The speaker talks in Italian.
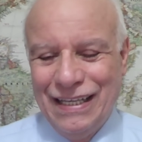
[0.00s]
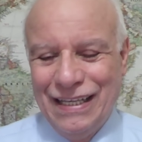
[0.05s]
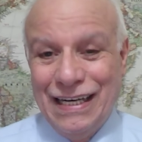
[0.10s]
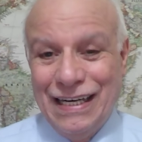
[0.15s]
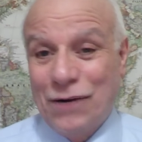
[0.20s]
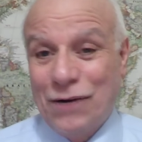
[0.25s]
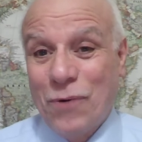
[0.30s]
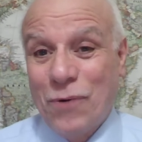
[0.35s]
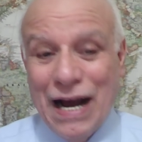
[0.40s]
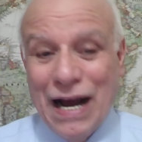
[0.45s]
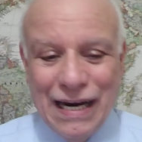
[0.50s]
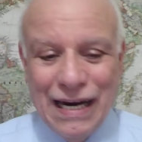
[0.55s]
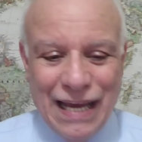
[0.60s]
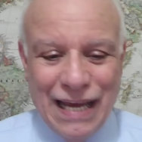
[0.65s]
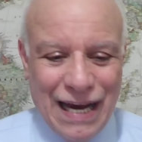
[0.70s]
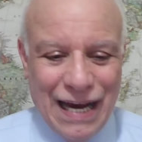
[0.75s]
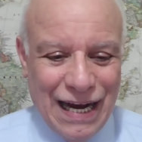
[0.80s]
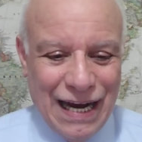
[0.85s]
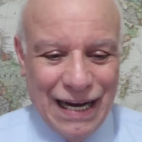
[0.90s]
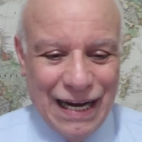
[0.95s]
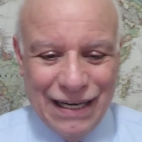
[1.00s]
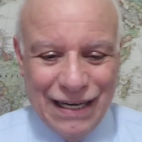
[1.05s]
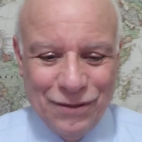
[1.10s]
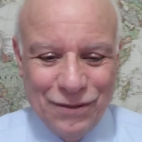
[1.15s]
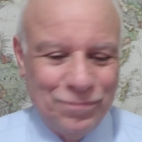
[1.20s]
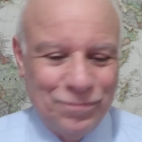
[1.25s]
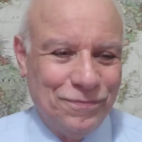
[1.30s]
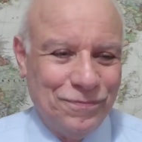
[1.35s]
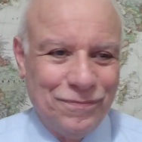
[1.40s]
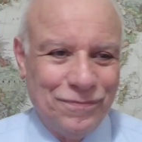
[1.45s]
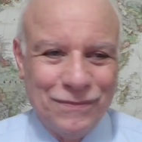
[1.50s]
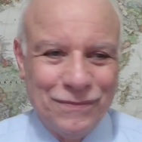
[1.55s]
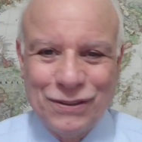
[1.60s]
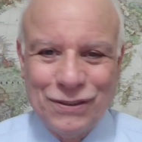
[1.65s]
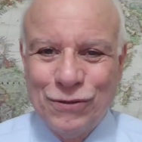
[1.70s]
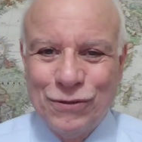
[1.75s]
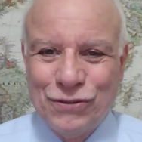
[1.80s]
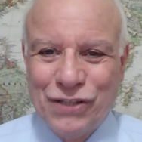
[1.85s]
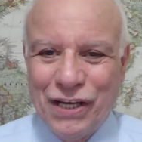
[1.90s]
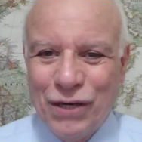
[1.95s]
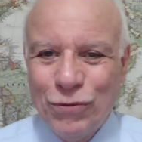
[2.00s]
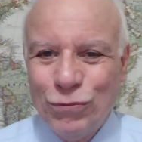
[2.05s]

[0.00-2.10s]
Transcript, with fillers: la quale ha così